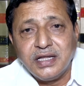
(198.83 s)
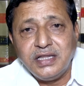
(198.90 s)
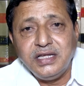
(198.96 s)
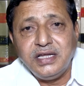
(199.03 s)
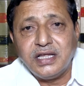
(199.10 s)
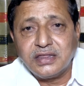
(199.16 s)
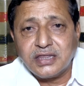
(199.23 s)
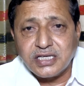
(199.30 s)
ఇది
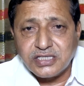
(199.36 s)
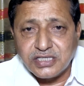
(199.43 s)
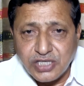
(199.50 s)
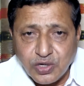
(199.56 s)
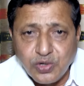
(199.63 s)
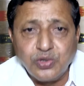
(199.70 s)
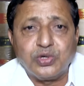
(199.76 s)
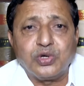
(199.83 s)
ఎంత
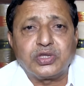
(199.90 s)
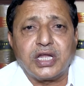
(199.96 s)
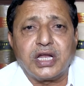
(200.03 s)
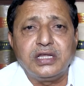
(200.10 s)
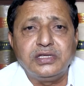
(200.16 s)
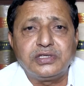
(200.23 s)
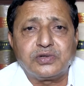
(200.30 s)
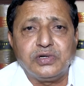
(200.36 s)
సిగ్గుతో
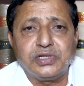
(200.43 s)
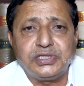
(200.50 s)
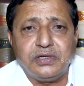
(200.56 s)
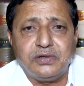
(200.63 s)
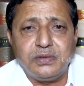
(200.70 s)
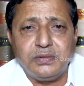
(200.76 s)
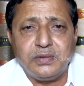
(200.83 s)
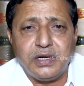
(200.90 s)
తలదించుకోవాల్సిన
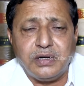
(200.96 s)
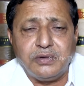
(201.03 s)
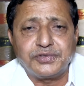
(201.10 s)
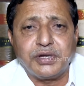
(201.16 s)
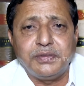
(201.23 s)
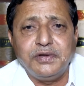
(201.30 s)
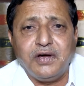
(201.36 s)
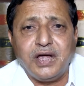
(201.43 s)

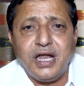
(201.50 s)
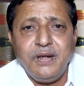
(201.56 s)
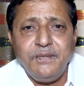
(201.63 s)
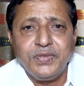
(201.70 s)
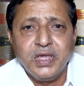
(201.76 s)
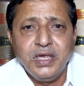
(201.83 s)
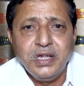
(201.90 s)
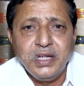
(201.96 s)
అంశం ఇవాళ
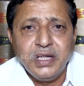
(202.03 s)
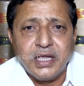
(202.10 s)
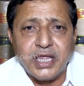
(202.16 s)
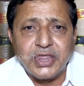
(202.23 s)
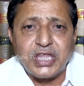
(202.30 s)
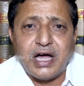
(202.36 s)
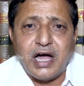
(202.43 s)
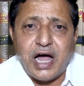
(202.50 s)

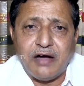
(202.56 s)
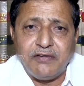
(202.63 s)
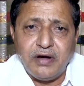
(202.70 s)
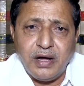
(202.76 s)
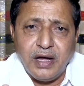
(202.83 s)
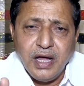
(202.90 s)
ఎంత అవ